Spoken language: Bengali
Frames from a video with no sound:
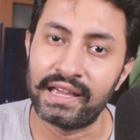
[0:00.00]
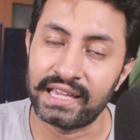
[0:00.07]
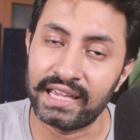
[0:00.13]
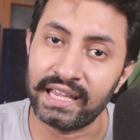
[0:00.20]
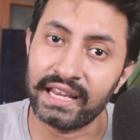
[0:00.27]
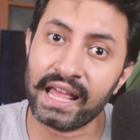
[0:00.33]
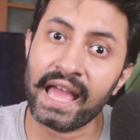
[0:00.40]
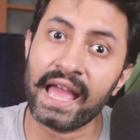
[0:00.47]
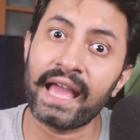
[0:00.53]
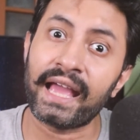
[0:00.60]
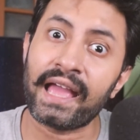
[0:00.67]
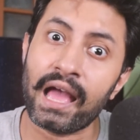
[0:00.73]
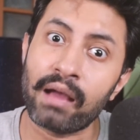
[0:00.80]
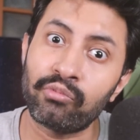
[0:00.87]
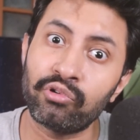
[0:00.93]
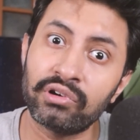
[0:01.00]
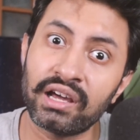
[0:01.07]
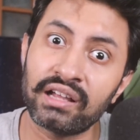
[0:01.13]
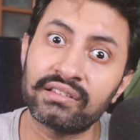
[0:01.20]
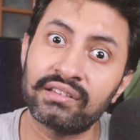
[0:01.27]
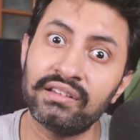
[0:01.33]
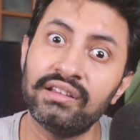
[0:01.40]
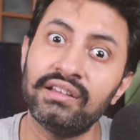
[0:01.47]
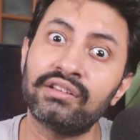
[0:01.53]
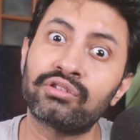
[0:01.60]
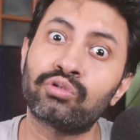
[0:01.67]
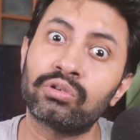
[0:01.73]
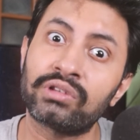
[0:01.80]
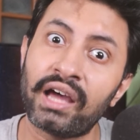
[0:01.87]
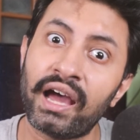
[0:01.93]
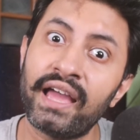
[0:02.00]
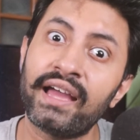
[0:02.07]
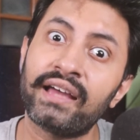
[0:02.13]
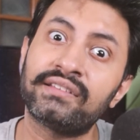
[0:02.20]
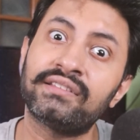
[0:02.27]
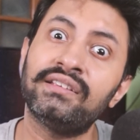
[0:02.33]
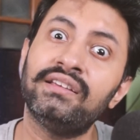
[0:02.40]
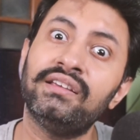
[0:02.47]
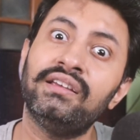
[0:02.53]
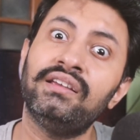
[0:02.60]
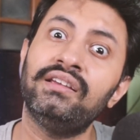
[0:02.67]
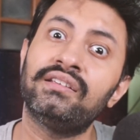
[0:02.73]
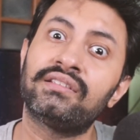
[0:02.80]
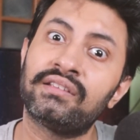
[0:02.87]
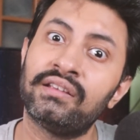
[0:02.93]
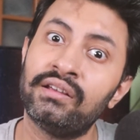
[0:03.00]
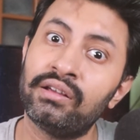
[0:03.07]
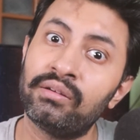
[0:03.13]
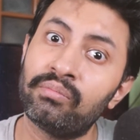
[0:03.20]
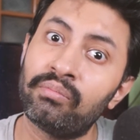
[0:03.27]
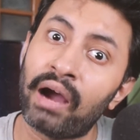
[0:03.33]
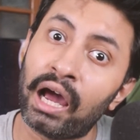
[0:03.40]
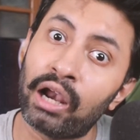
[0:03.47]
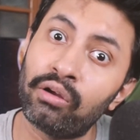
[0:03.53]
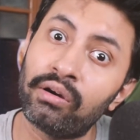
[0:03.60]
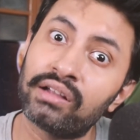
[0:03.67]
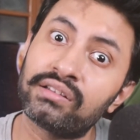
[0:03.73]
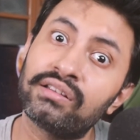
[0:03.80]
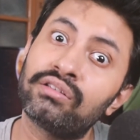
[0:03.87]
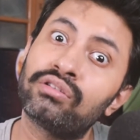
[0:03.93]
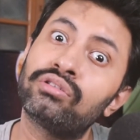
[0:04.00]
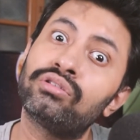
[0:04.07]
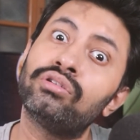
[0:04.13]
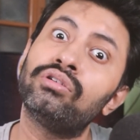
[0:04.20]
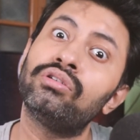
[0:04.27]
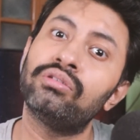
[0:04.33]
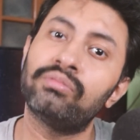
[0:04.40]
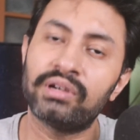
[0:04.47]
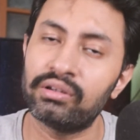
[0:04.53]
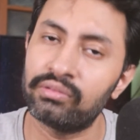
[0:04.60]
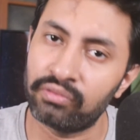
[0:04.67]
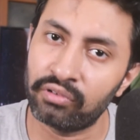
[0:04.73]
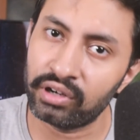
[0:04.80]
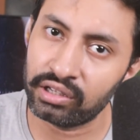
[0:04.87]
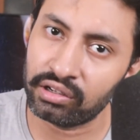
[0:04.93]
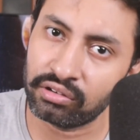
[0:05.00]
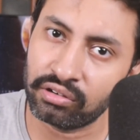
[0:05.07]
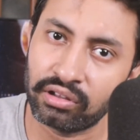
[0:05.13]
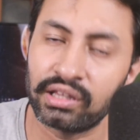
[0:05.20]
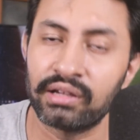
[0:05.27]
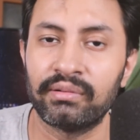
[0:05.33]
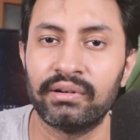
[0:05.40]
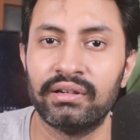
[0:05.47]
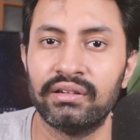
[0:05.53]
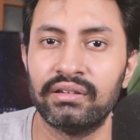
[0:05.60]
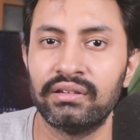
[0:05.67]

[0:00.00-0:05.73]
কী রে কেমন আছিস কোথায় আছিস ভালো আছিস তো মানে ফোনে যখন কথা বলে